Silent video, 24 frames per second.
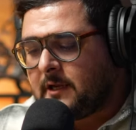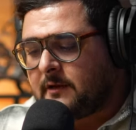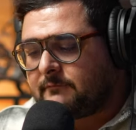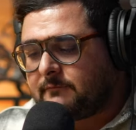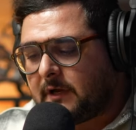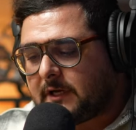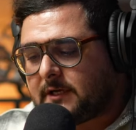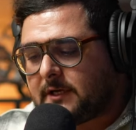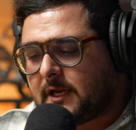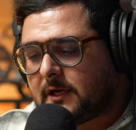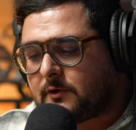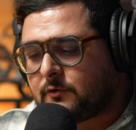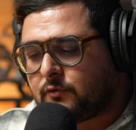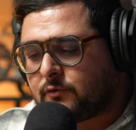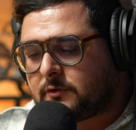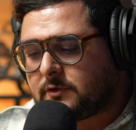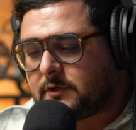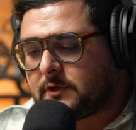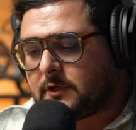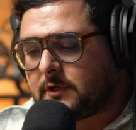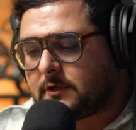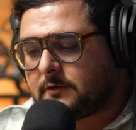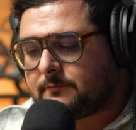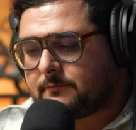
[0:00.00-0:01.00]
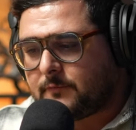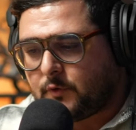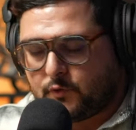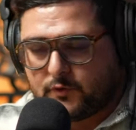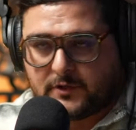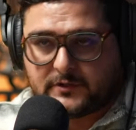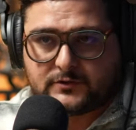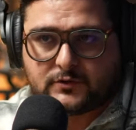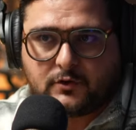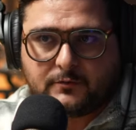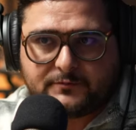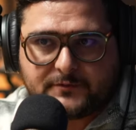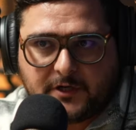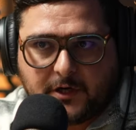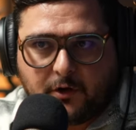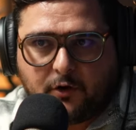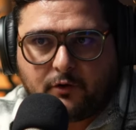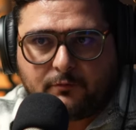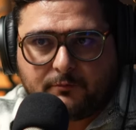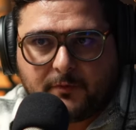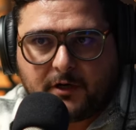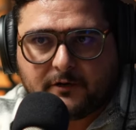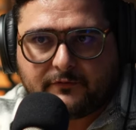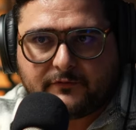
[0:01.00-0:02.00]
Wenn der Kunde, und das kommt ja
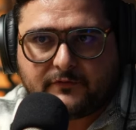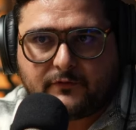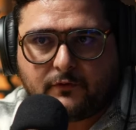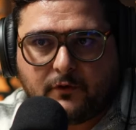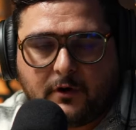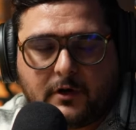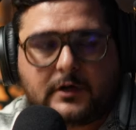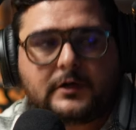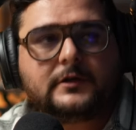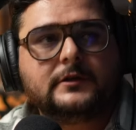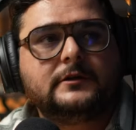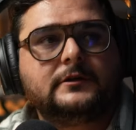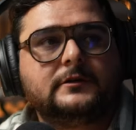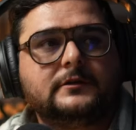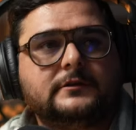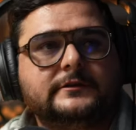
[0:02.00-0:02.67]
auch mal vor,